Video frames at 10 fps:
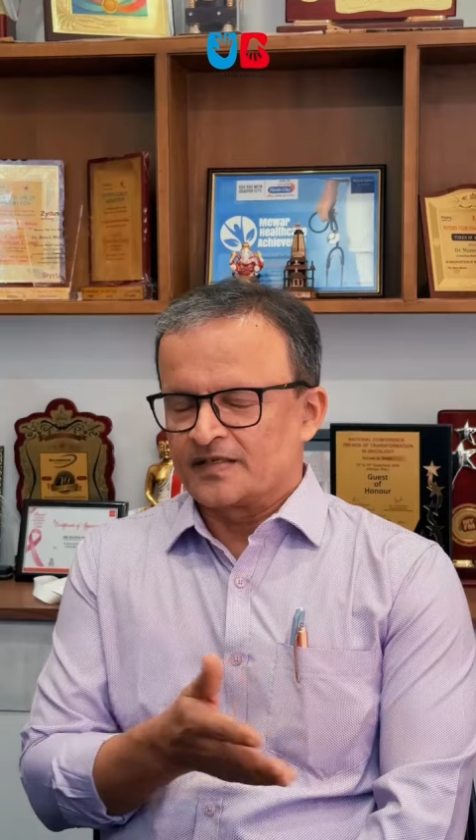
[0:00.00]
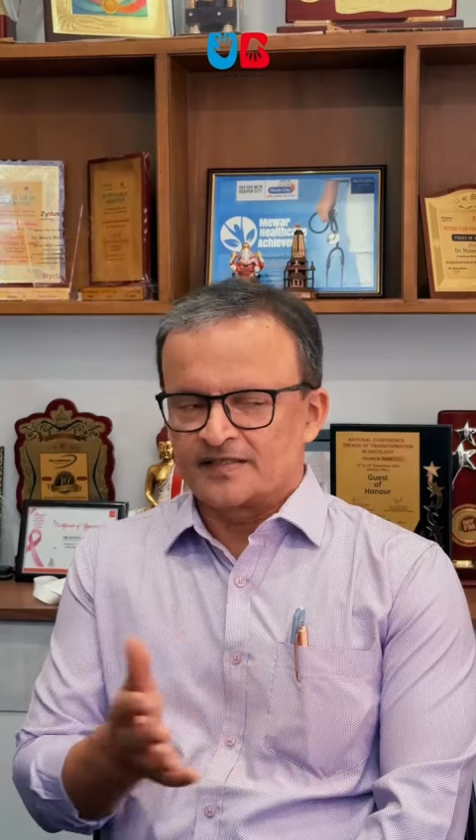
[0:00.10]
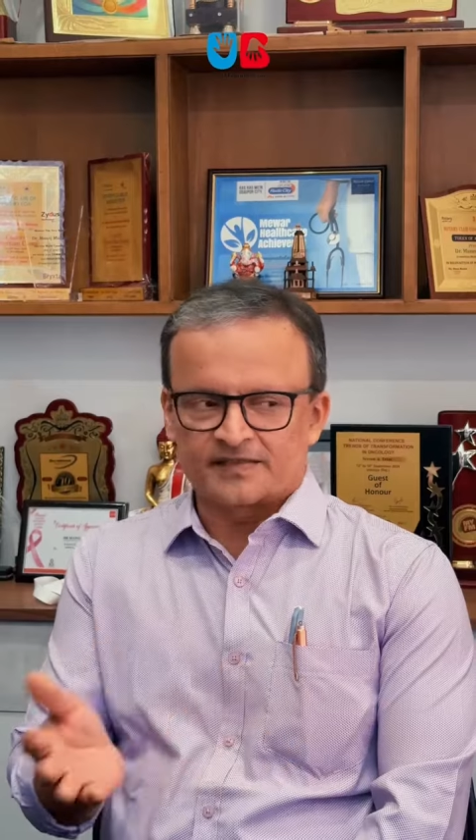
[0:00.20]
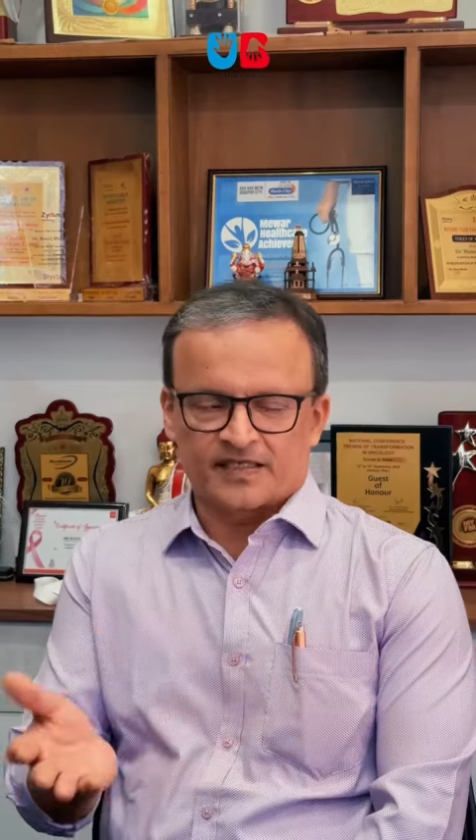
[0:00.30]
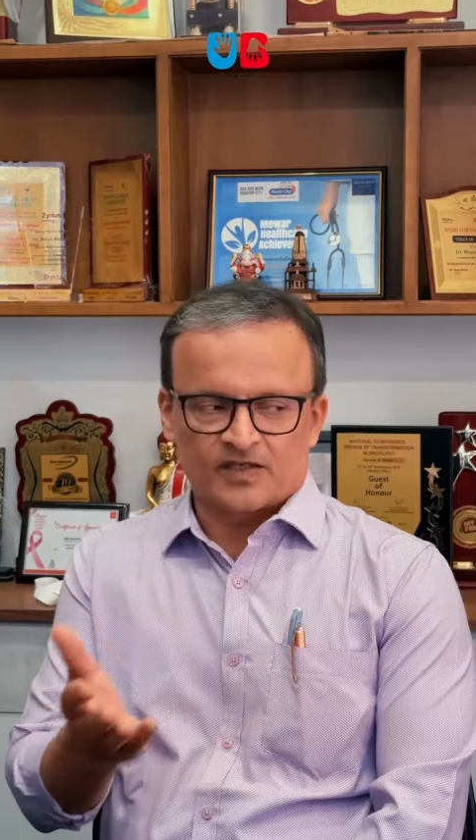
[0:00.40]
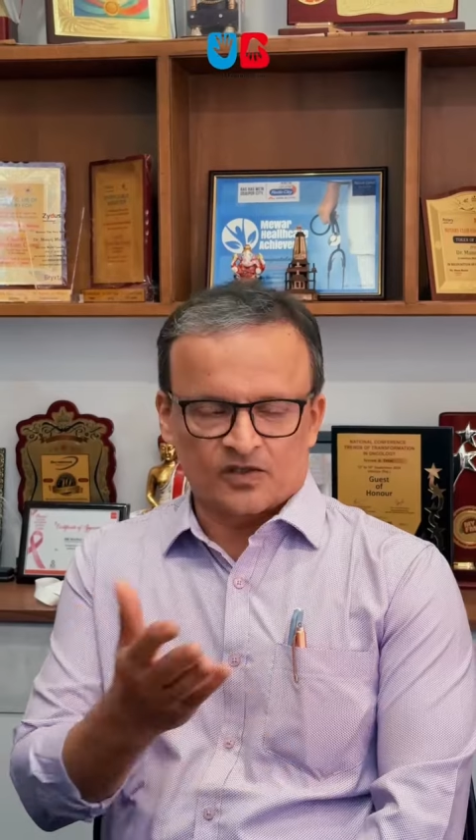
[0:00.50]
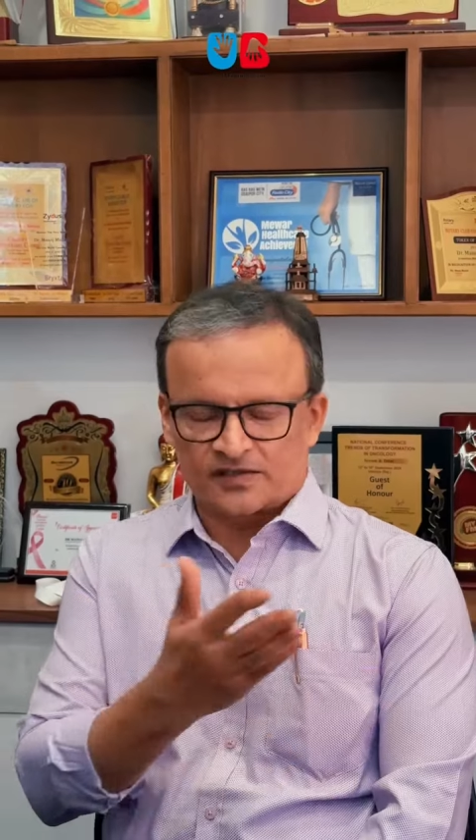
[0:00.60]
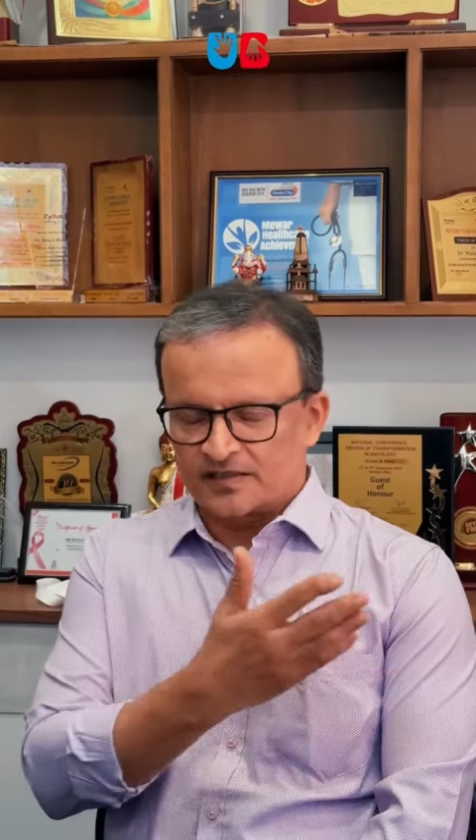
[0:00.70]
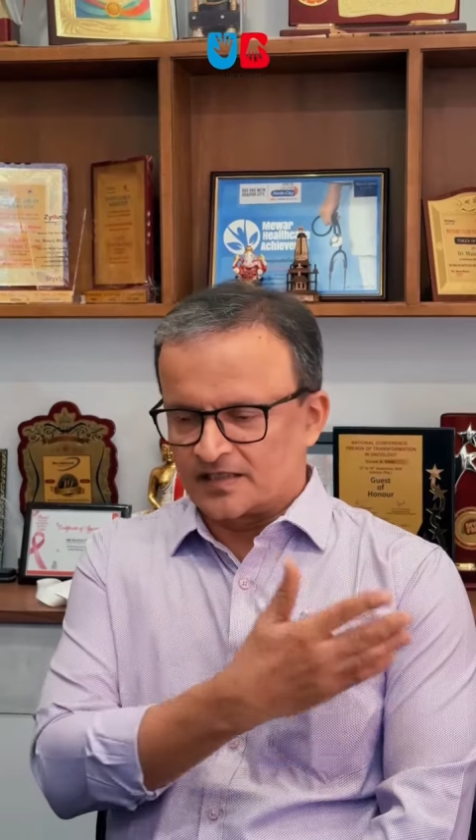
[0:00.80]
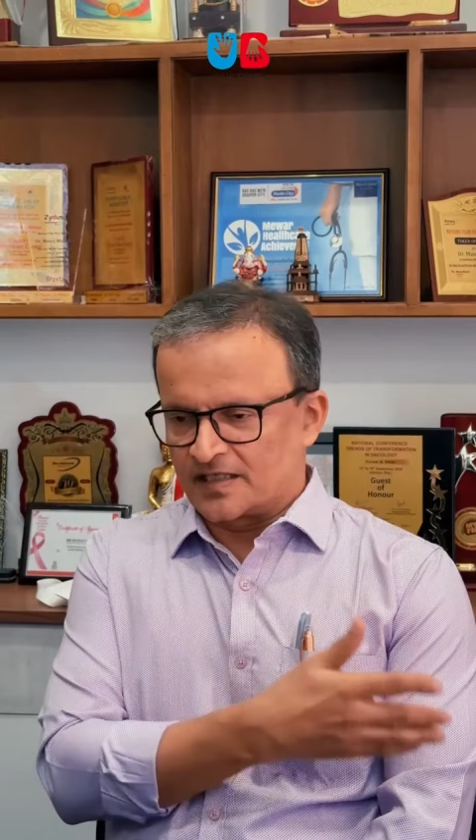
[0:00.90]
जैसे कि
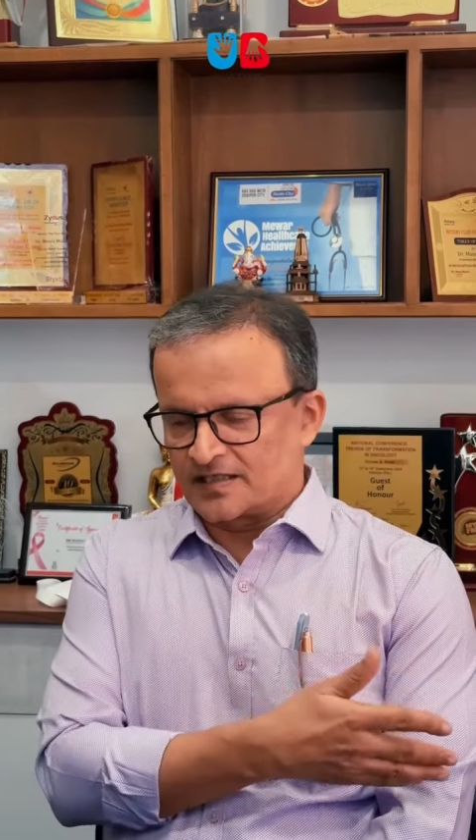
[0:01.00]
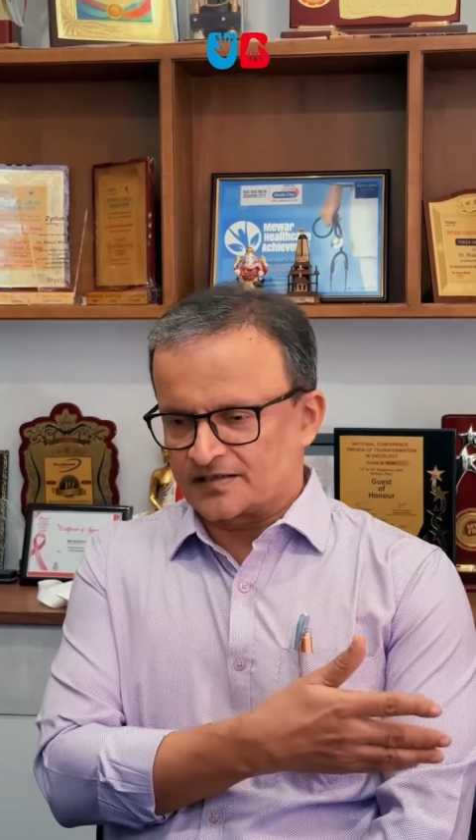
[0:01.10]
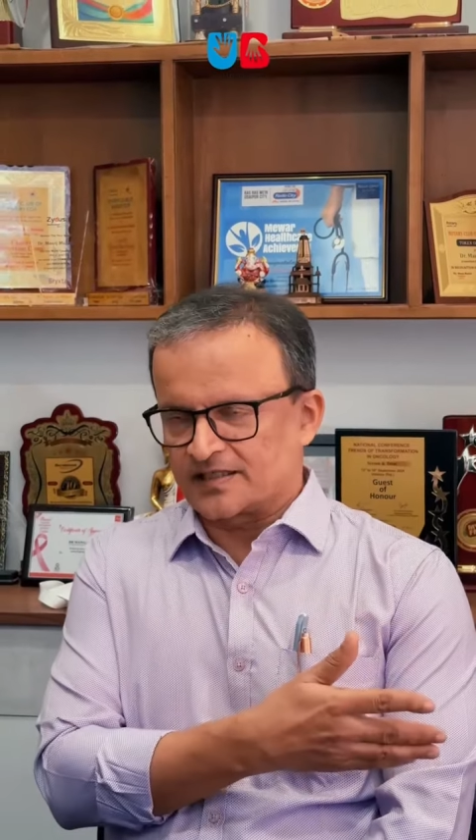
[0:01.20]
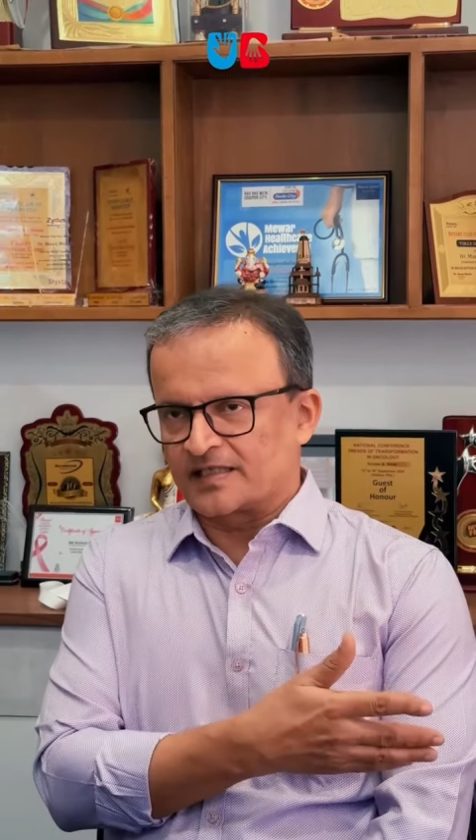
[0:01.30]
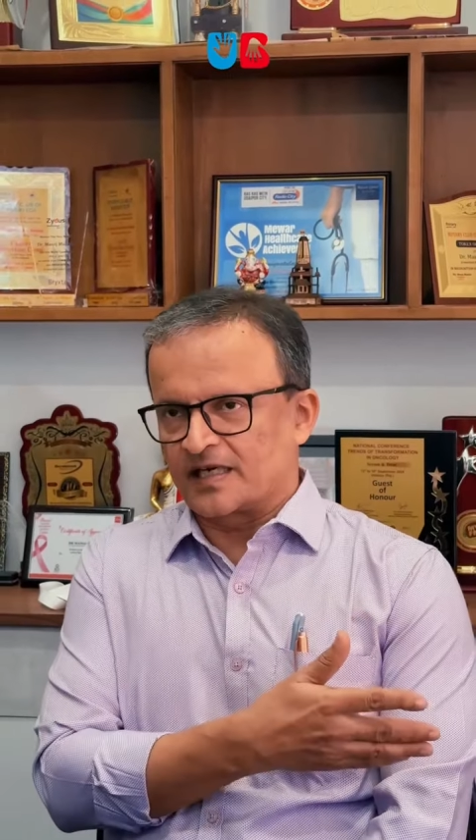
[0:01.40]
डॉक्टर अक्षय